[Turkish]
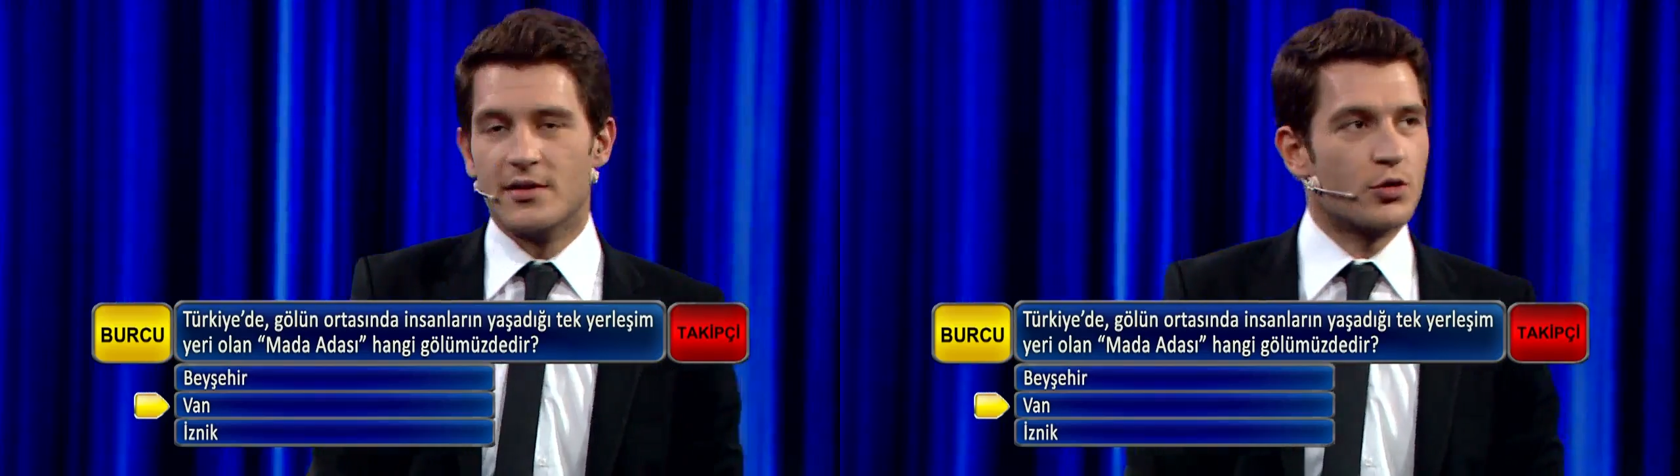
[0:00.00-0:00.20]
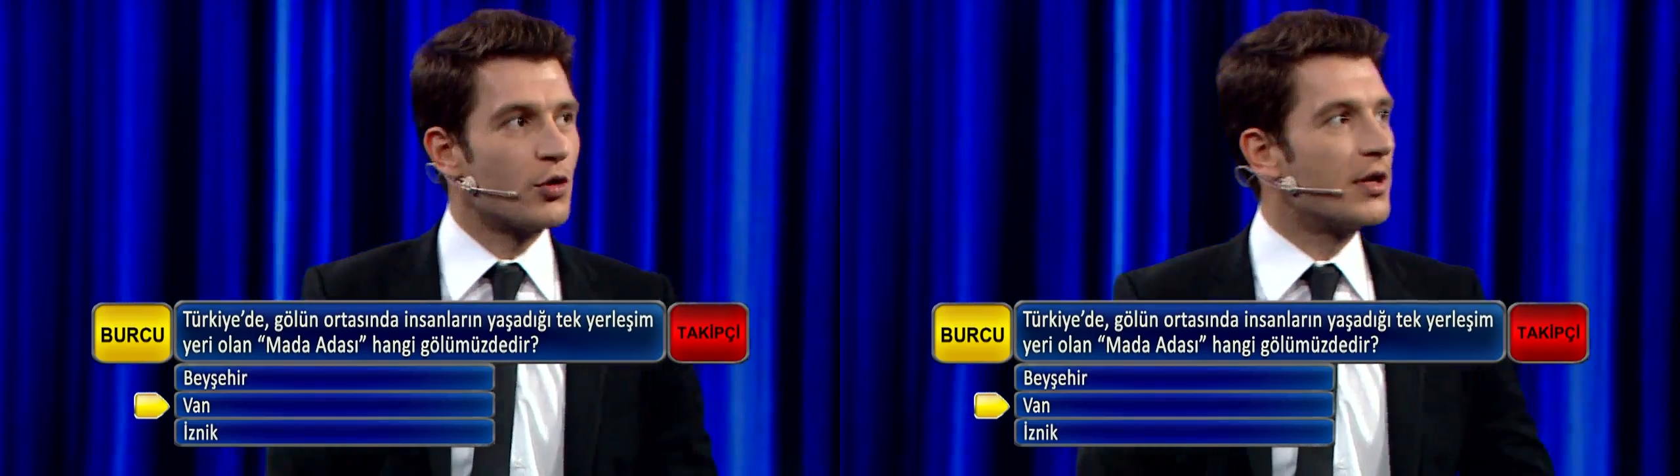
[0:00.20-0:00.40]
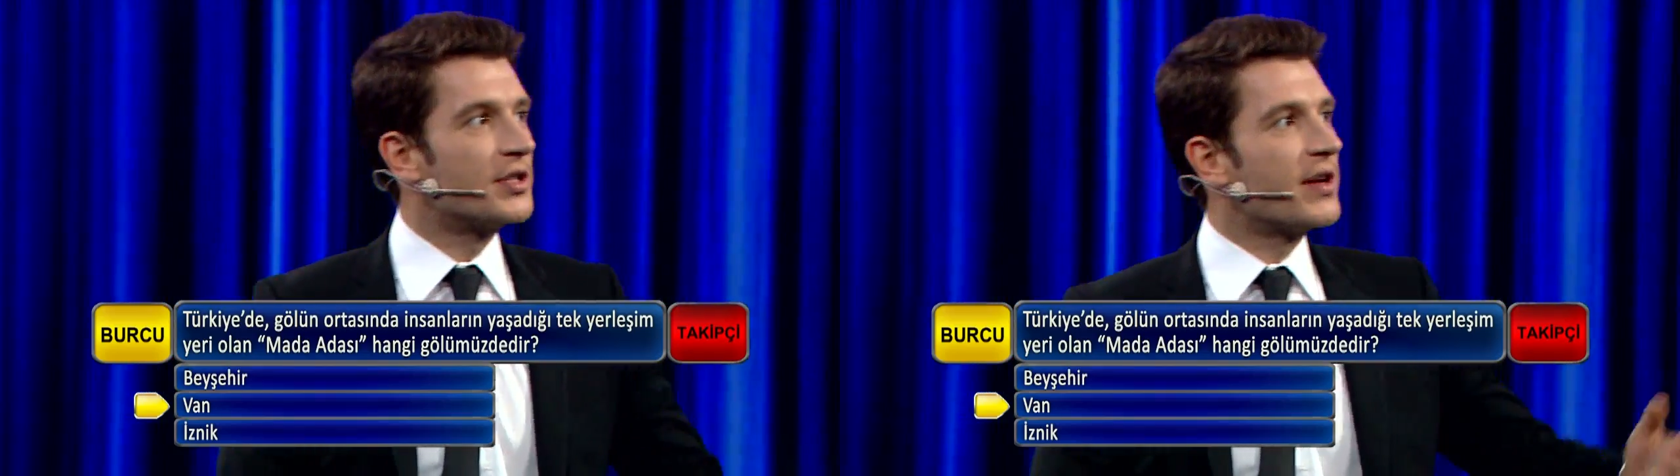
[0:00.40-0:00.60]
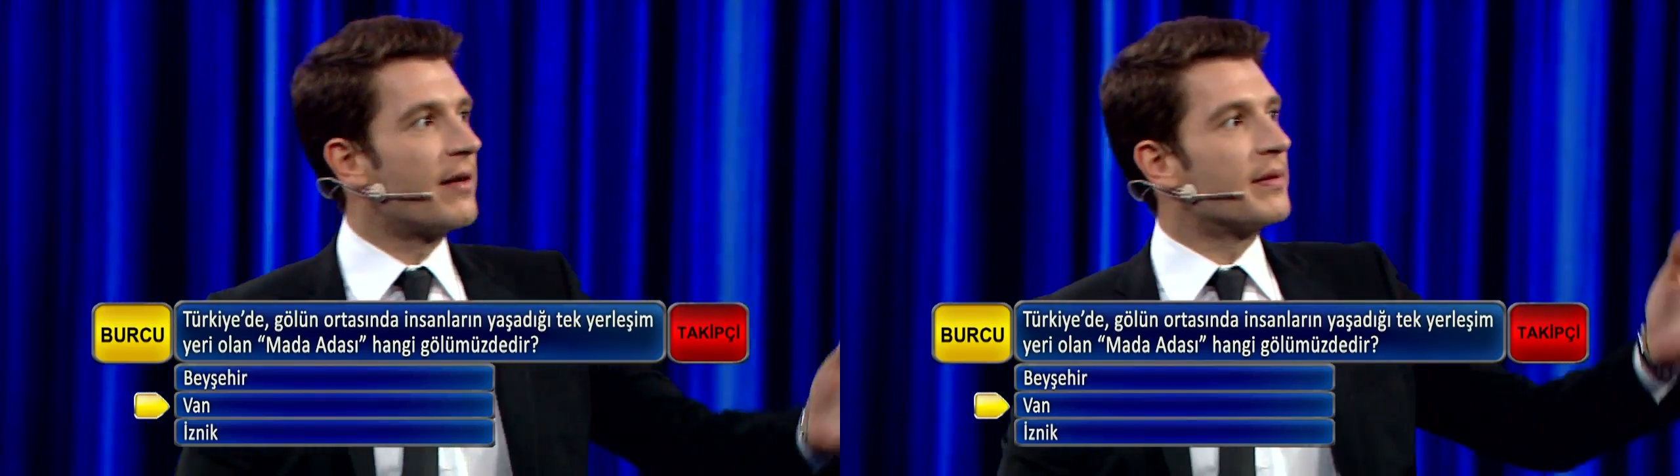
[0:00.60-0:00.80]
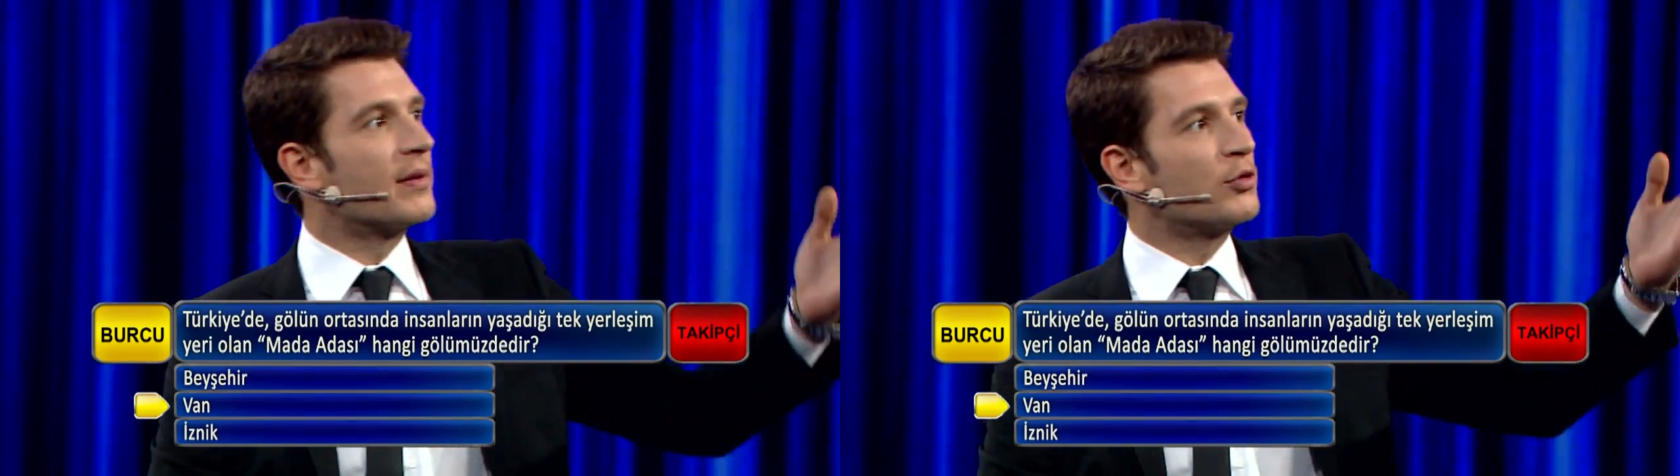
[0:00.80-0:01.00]
Soruların
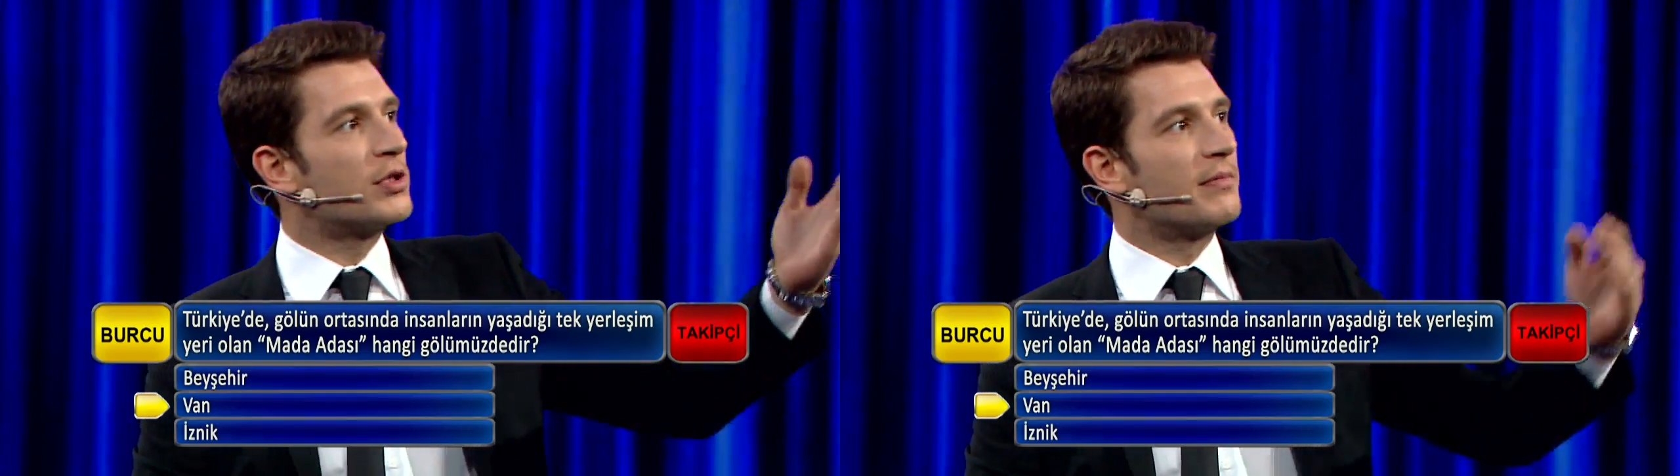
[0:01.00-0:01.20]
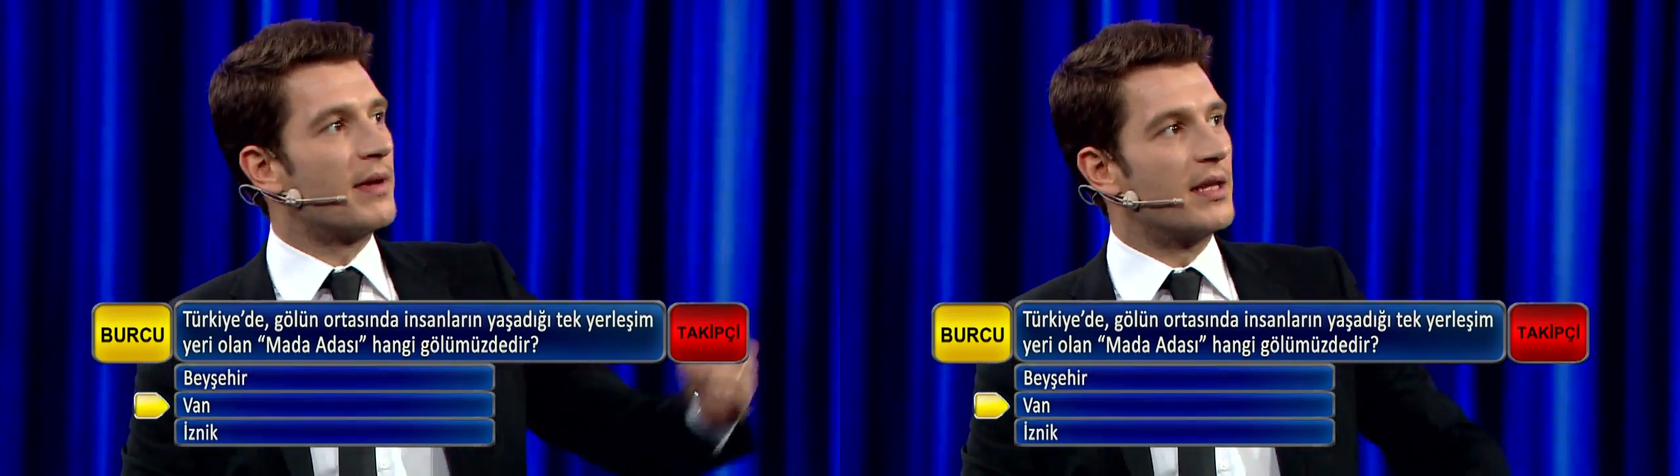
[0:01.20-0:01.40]
cevapları Muhsin